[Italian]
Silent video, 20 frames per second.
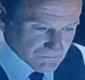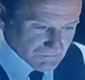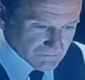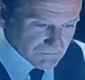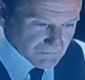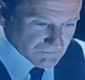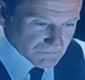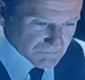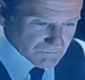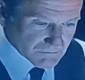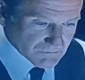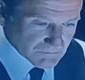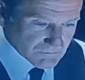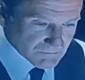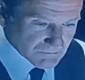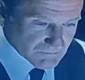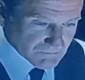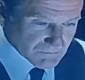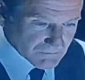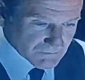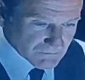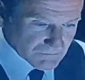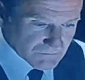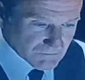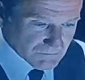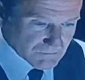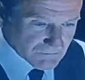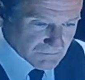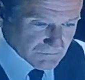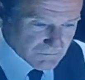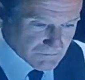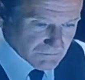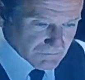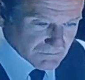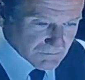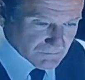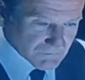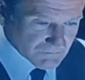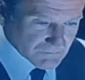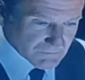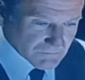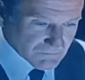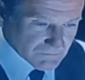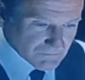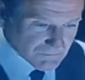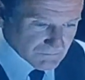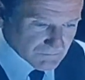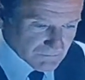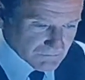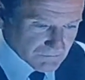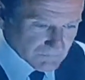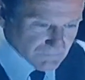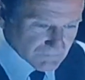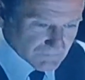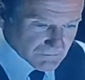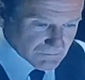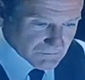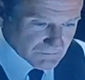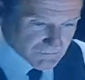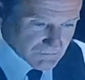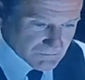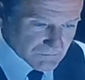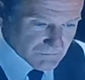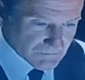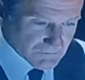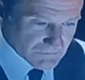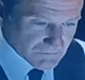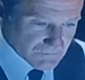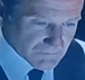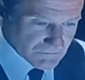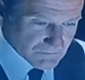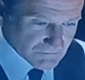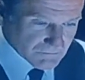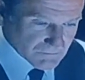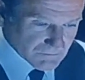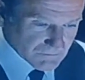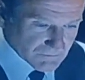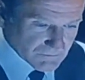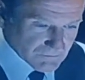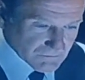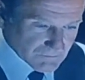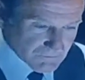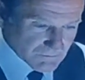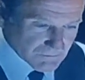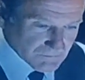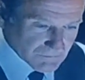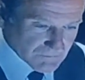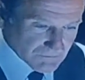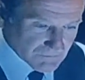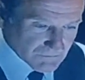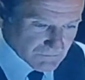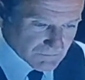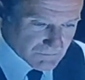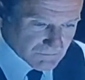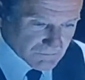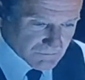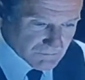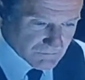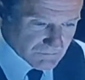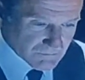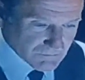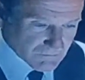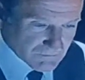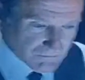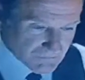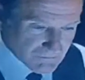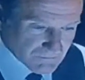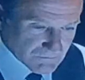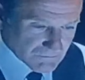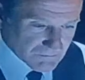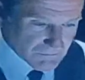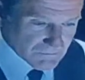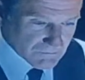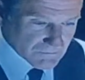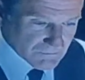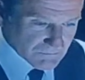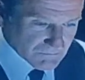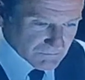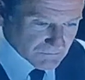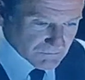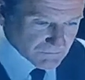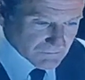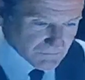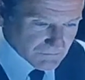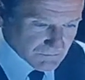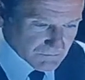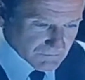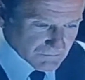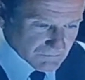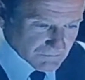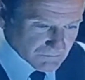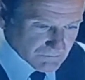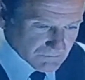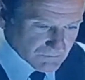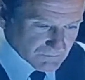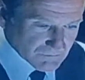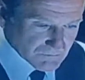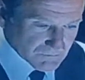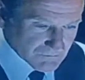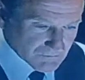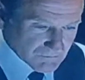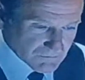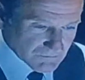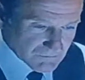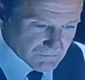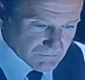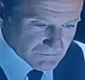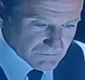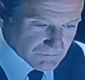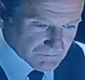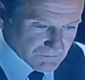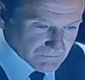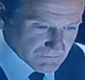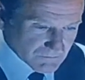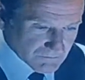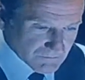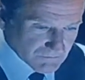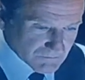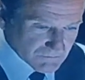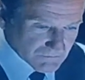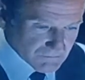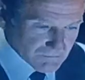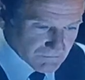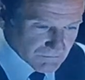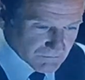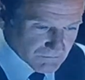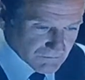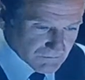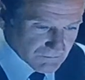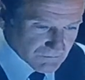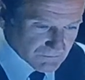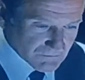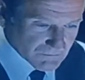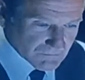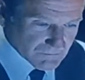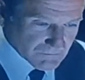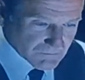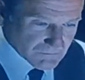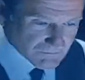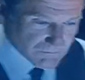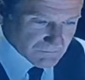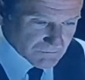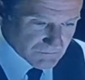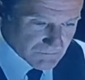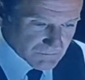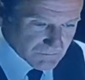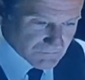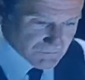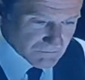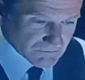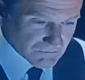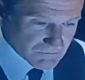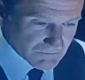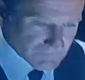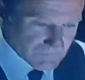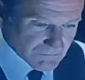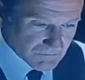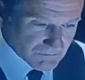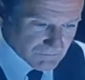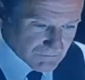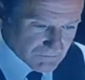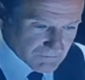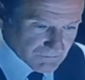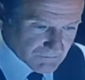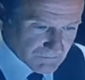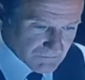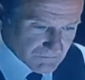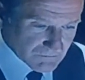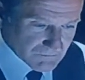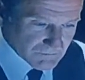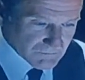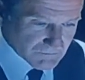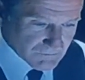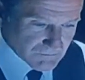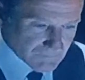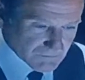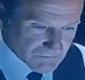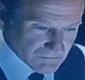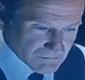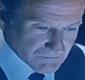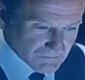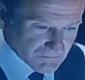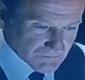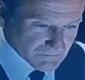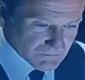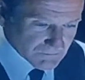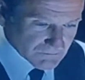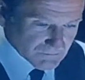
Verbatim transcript: Signori, The Final Cut, rirecensione. Gli avevo dato 8 più, diciamo che anche un 8.2. È bello come film, Robin Williams